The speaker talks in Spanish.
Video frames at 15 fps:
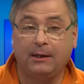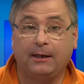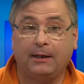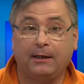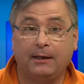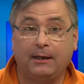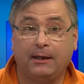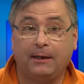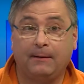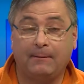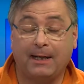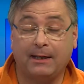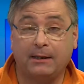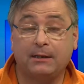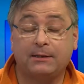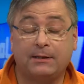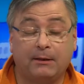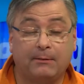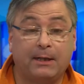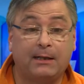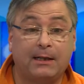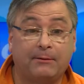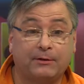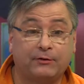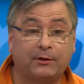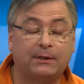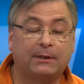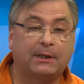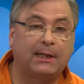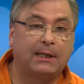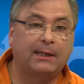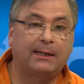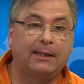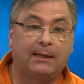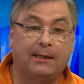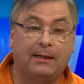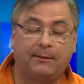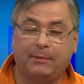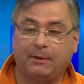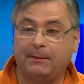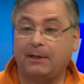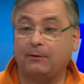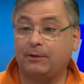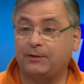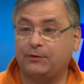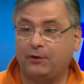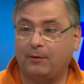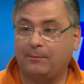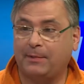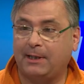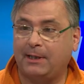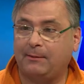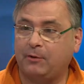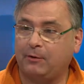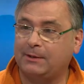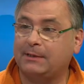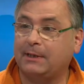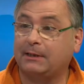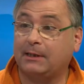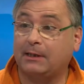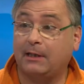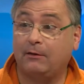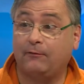Eh, ahí sí es la versión integral y es la, primera audición para la provincia de Tierra del